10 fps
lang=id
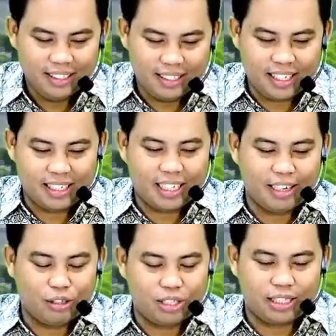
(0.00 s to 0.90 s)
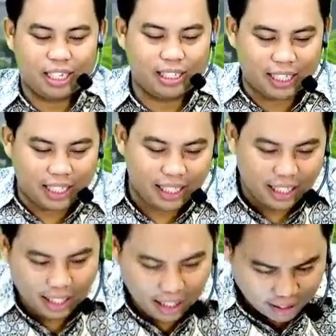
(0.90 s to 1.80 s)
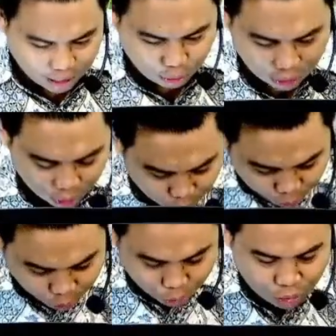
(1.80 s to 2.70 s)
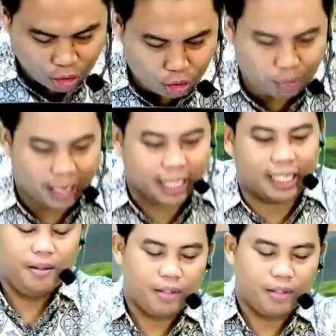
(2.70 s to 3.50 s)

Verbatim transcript: Jadi kita nggak usah cari-cari sesuatu uji coba lagi.